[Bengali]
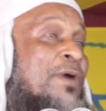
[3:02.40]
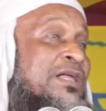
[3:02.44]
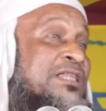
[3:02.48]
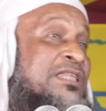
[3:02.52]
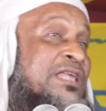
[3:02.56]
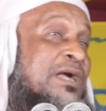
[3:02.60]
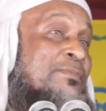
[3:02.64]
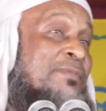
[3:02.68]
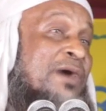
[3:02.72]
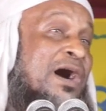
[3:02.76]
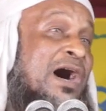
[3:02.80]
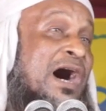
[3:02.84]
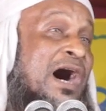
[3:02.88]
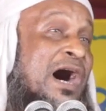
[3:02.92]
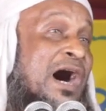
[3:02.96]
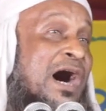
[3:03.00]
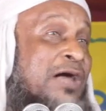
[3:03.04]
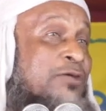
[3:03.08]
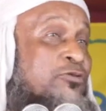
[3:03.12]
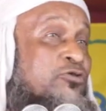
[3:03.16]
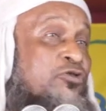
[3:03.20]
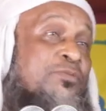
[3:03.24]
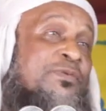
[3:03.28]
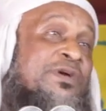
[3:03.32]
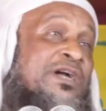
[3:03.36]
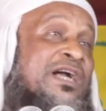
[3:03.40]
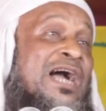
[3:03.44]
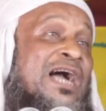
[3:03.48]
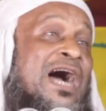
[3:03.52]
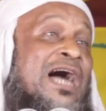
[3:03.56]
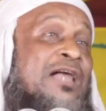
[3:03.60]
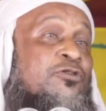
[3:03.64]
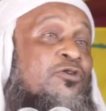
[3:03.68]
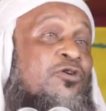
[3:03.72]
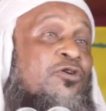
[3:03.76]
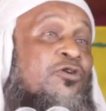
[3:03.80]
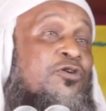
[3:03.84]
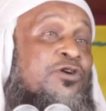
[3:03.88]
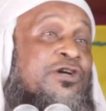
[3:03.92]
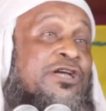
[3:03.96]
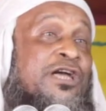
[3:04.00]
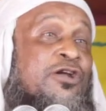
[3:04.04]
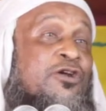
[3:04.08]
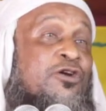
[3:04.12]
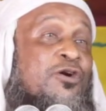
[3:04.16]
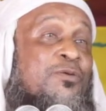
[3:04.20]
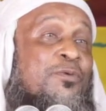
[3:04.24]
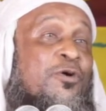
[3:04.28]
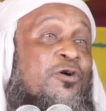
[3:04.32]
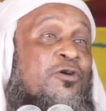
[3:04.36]
পাতে মা তুমি কাঁদো
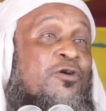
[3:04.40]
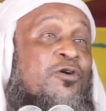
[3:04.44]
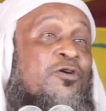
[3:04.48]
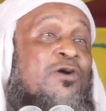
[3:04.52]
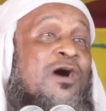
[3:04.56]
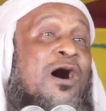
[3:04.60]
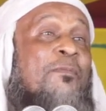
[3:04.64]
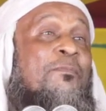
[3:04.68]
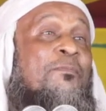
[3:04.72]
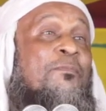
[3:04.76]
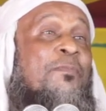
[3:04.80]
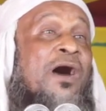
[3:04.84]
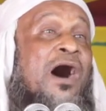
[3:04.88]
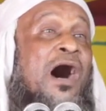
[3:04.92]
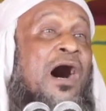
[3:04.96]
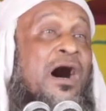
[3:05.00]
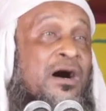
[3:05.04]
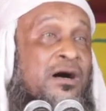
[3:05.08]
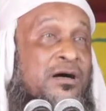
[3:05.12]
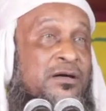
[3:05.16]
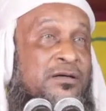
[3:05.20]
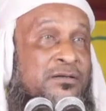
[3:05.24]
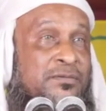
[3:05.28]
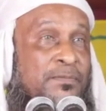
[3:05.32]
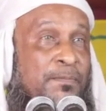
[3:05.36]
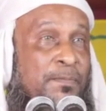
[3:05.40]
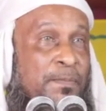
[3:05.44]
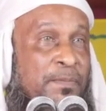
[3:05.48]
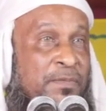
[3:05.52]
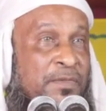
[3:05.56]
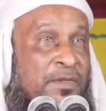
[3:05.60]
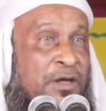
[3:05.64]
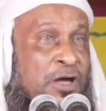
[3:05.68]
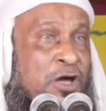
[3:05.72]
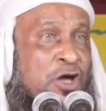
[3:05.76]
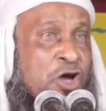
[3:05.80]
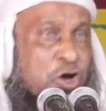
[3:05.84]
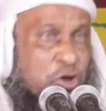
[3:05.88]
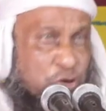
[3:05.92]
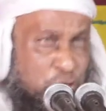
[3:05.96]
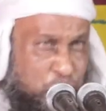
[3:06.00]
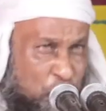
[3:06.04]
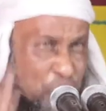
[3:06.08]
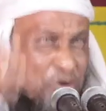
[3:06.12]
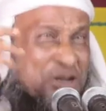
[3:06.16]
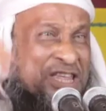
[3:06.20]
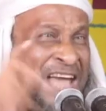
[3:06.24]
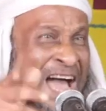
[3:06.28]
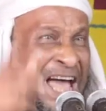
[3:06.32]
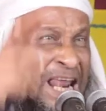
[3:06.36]
কেন বলো আব্বা
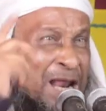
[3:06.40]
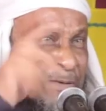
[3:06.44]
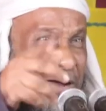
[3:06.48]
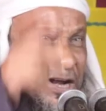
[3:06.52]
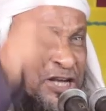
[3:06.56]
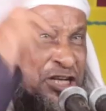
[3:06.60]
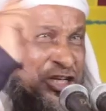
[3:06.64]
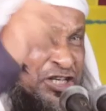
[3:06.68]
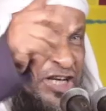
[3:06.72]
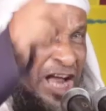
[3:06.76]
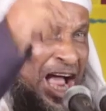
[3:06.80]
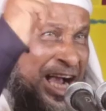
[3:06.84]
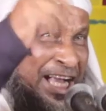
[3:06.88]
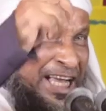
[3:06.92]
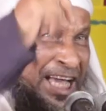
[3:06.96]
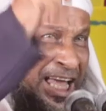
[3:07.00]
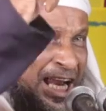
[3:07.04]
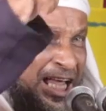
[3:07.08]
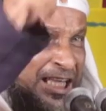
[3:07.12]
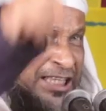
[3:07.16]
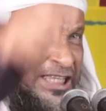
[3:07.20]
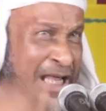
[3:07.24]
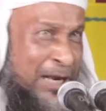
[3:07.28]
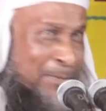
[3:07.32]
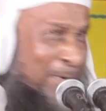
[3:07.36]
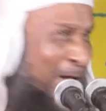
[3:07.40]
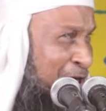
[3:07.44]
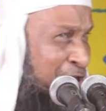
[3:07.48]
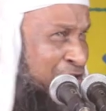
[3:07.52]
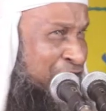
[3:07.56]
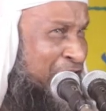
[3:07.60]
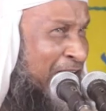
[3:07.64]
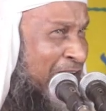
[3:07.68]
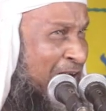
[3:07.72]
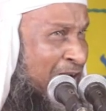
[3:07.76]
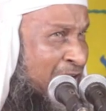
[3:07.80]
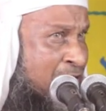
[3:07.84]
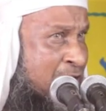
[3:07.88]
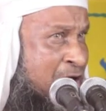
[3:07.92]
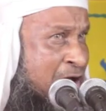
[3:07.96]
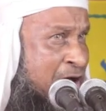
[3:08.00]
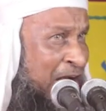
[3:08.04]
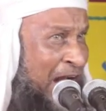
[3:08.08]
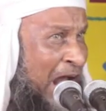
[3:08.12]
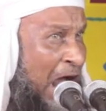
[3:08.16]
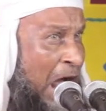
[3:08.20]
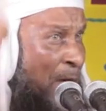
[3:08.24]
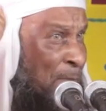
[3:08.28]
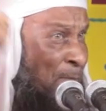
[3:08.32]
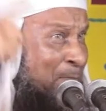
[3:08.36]
দুনিয়ার বাদশা কেরাতের বাদশা
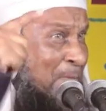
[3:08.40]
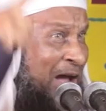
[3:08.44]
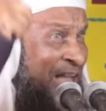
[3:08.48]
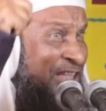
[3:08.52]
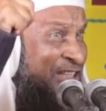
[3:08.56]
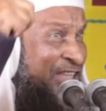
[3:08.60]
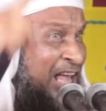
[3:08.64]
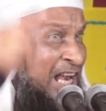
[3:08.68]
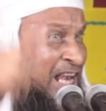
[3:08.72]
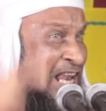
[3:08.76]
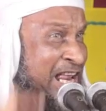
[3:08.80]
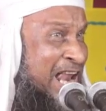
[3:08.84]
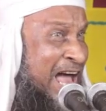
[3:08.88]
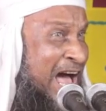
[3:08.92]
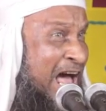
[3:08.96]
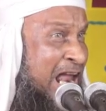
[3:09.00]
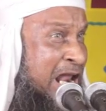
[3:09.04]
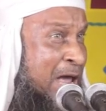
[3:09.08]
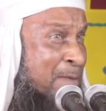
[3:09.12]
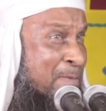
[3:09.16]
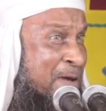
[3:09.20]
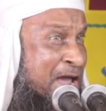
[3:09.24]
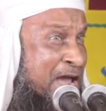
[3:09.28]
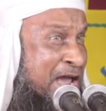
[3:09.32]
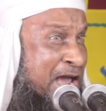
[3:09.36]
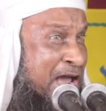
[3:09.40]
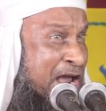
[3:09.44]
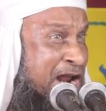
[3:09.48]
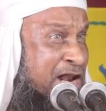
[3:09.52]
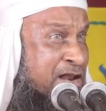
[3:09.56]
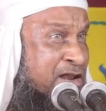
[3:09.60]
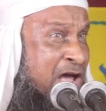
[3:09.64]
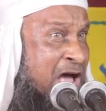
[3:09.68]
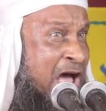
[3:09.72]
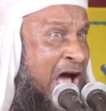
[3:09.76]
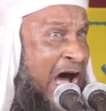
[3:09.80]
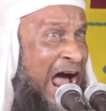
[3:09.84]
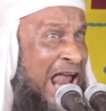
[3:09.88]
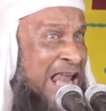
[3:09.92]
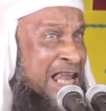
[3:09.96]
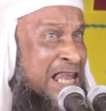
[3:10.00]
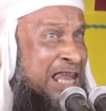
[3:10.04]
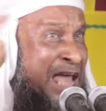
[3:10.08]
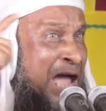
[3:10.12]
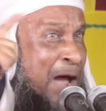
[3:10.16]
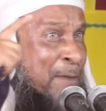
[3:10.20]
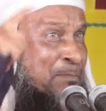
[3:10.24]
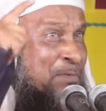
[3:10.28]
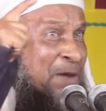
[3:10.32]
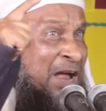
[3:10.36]
রহমত আলামিন
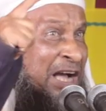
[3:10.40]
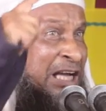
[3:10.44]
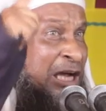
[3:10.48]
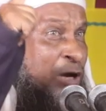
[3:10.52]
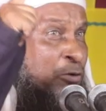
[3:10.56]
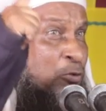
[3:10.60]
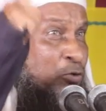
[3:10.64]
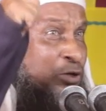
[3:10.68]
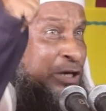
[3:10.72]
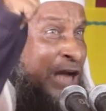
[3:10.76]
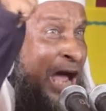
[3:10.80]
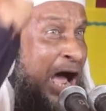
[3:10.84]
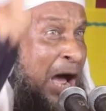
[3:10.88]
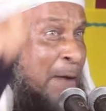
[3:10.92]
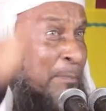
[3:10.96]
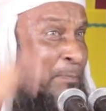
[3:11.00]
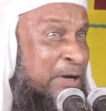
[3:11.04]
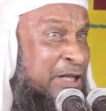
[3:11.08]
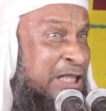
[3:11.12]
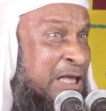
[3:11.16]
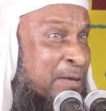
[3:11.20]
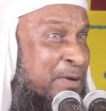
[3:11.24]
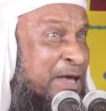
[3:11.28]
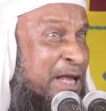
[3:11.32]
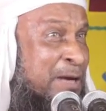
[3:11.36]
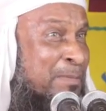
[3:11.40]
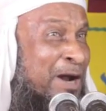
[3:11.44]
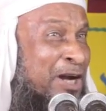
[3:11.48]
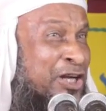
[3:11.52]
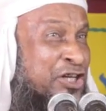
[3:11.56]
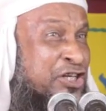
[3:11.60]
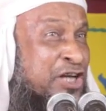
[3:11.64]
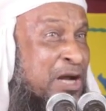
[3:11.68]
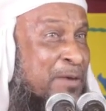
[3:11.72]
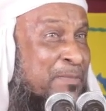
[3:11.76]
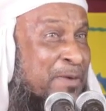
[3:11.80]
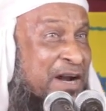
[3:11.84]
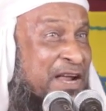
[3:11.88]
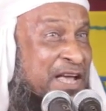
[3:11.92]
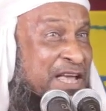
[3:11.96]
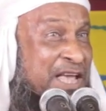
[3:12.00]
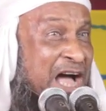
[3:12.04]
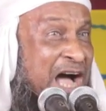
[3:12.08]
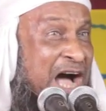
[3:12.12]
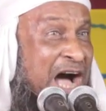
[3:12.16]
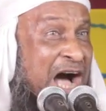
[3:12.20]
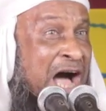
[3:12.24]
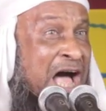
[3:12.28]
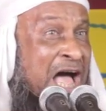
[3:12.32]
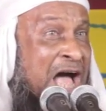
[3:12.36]
আল্লাহ আপনাকে গোটা পৃথিবীর বাদশা
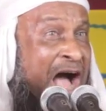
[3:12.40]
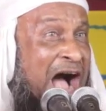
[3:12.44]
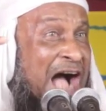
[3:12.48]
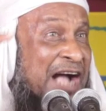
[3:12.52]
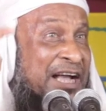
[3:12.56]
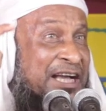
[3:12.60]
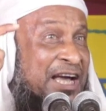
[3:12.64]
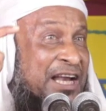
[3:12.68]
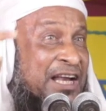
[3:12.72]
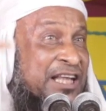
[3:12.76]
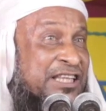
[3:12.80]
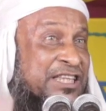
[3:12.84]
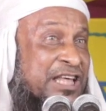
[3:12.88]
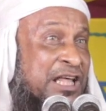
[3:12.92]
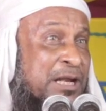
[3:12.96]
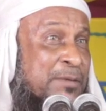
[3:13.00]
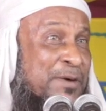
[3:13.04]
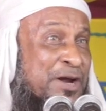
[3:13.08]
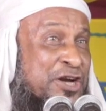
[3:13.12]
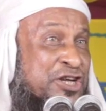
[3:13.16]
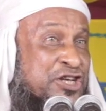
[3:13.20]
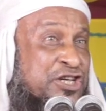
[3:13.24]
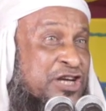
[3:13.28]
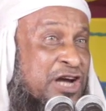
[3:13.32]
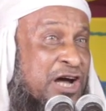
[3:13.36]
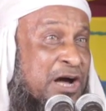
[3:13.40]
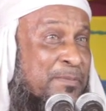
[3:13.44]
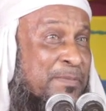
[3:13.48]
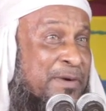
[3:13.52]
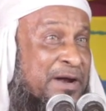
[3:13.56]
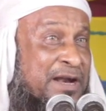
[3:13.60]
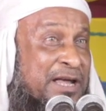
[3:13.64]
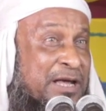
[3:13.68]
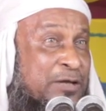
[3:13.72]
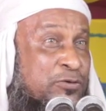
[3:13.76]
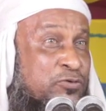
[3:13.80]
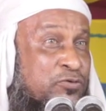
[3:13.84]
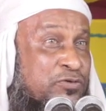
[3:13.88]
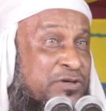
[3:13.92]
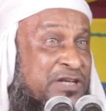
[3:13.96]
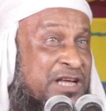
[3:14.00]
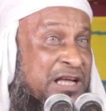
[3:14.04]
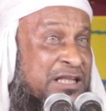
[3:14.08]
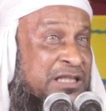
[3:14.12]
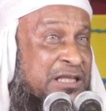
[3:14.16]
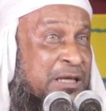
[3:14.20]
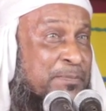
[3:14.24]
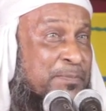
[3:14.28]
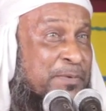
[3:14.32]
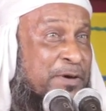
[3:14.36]
বানায়া আকেরাতের বাদশা বানায়া
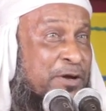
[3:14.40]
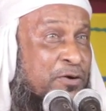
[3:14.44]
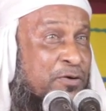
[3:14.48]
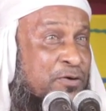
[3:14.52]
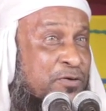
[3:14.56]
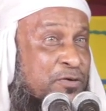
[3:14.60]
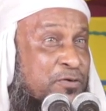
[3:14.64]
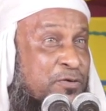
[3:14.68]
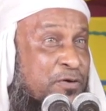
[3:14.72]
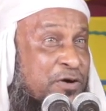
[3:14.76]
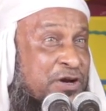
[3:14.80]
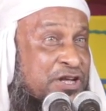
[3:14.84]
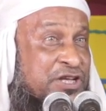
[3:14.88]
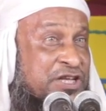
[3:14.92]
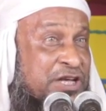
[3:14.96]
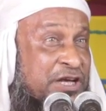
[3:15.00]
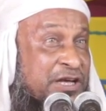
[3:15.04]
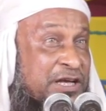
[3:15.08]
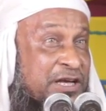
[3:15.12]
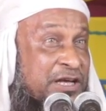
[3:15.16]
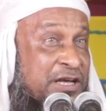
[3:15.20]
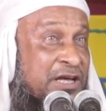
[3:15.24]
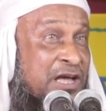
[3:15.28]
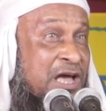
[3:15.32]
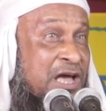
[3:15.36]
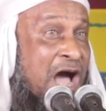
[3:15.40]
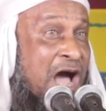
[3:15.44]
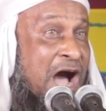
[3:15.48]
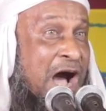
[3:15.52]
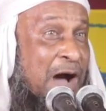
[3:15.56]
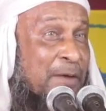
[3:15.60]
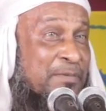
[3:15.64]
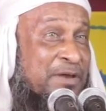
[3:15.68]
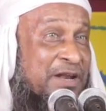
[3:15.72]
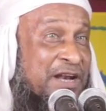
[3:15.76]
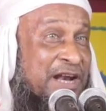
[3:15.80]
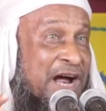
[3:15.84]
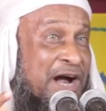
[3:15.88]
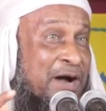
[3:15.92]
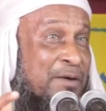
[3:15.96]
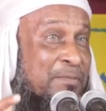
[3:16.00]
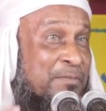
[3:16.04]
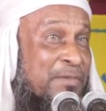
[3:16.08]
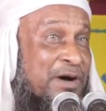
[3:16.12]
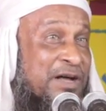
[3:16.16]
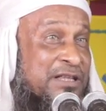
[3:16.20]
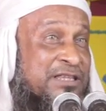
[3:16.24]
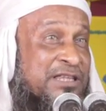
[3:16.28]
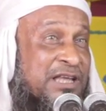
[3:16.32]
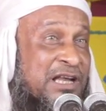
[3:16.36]
দুনিয়াতে প্রেরণ করেছে আমরা
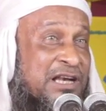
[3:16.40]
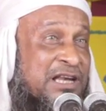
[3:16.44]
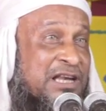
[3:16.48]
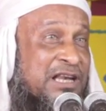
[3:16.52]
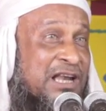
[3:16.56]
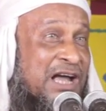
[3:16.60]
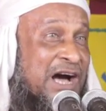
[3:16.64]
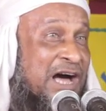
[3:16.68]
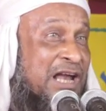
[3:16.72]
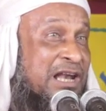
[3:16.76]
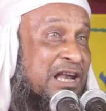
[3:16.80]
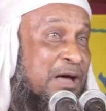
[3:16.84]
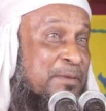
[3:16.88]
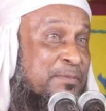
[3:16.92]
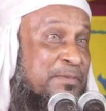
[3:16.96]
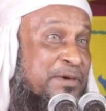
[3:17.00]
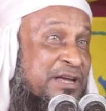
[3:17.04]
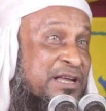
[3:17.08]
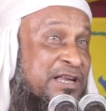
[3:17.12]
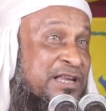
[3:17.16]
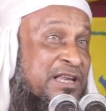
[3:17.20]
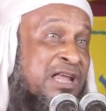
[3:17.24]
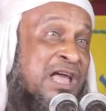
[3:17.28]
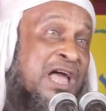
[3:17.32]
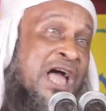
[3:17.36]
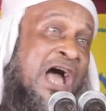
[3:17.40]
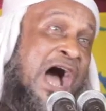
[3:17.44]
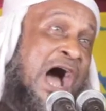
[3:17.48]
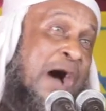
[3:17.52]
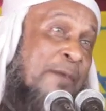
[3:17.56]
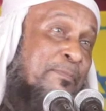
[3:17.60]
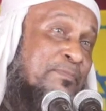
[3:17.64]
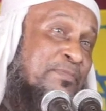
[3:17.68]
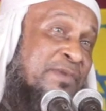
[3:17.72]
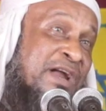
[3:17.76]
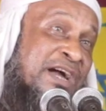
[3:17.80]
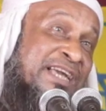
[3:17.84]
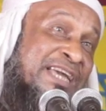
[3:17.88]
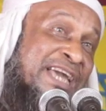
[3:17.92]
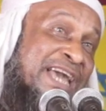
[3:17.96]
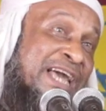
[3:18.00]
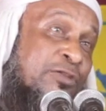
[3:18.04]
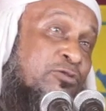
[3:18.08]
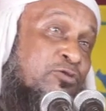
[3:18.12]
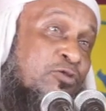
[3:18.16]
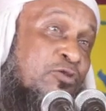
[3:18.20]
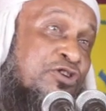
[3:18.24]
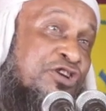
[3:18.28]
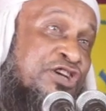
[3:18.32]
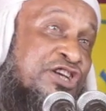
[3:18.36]
রাহমাত আল্লিল আলামিন আপনাকে
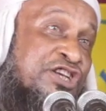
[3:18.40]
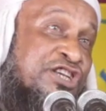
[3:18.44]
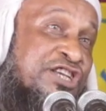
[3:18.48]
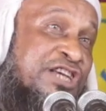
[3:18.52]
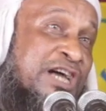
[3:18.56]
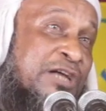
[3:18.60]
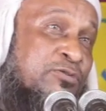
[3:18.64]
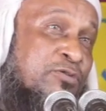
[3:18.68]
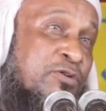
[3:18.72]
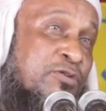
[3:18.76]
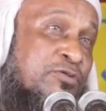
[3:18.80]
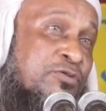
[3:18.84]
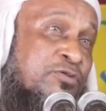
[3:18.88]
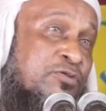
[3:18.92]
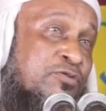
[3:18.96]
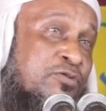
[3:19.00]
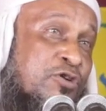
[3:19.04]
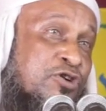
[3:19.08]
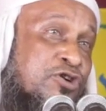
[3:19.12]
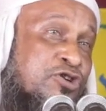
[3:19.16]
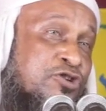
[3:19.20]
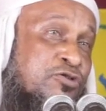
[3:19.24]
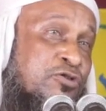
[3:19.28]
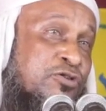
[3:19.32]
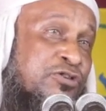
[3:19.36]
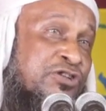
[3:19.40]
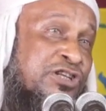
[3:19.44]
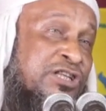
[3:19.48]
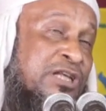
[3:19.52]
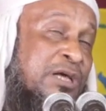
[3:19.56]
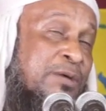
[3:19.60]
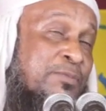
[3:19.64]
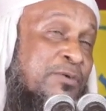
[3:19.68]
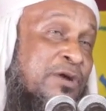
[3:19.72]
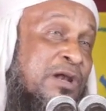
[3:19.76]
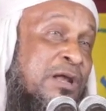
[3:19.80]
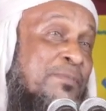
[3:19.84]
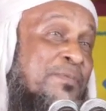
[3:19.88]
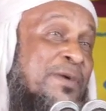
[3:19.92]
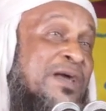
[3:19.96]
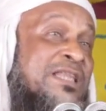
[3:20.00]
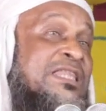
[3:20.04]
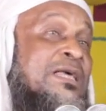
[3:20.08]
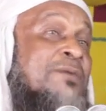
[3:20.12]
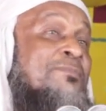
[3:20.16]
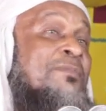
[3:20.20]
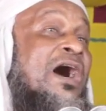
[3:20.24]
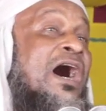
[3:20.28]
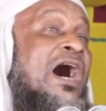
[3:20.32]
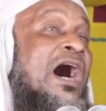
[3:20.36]
এত নির্যাতন কষ্ট দিতে বলে
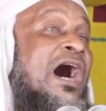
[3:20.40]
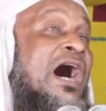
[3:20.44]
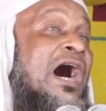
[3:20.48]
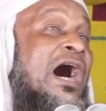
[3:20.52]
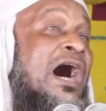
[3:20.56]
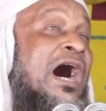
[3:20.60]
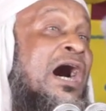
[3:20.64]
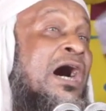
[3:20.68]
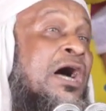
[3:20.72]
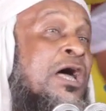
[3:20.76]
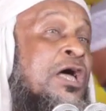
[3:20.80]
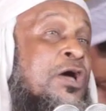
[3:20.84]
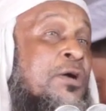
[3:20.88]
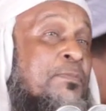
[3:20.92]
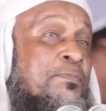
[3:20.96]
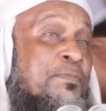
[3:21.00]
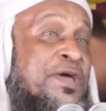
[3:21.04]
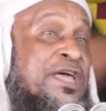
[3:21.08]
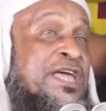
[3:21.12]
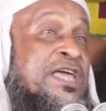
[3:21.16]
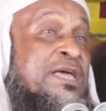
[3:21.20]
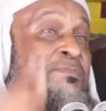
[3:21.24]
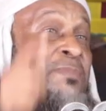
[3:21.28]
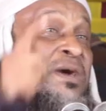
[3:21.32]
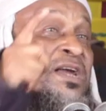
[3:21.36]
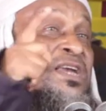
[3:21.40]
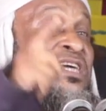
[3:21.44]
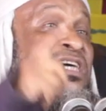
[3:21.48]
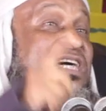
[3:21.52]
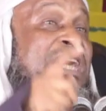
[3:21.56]
পাতে মা বেঈমান